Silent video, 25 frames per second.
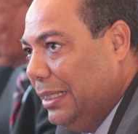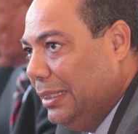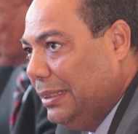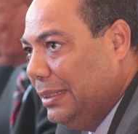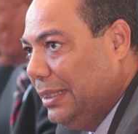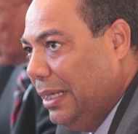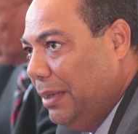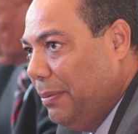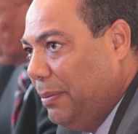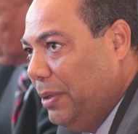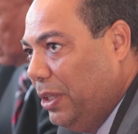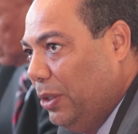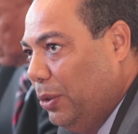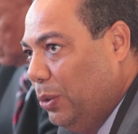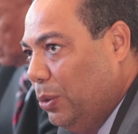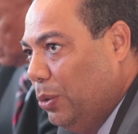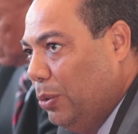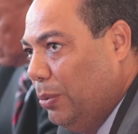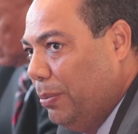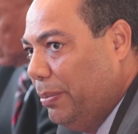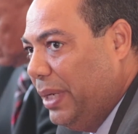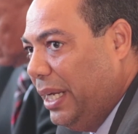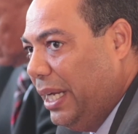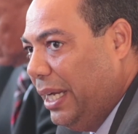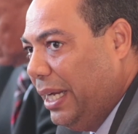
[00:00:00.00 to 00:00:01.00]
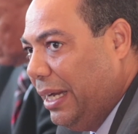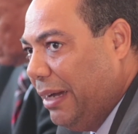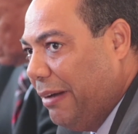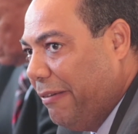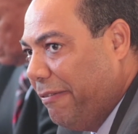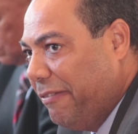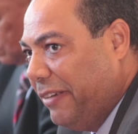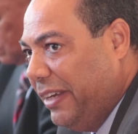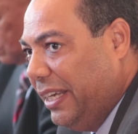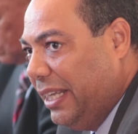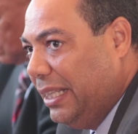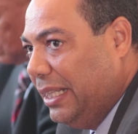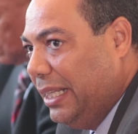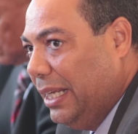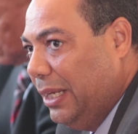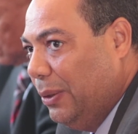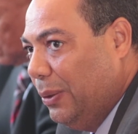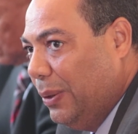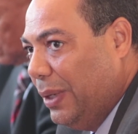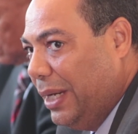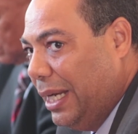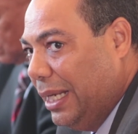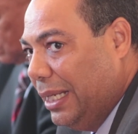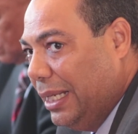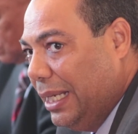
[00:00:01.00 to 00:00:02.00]
de servidumbre que afectan
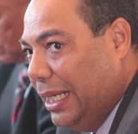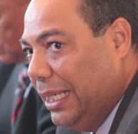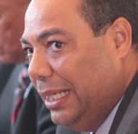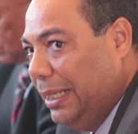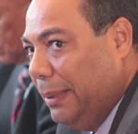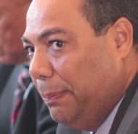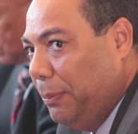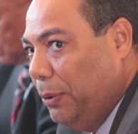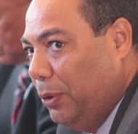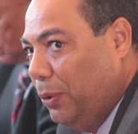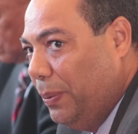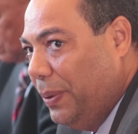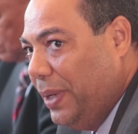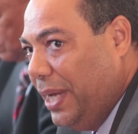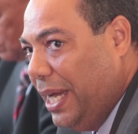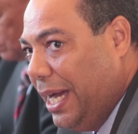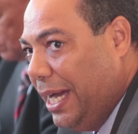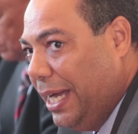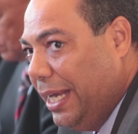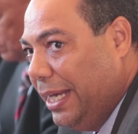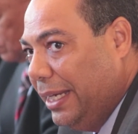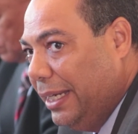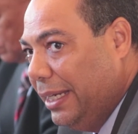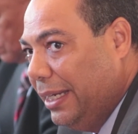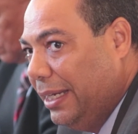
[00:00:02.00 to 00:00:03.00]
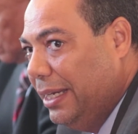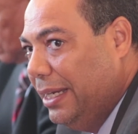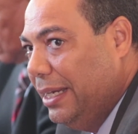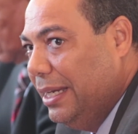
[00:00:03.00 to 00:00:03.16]
los canales pluviales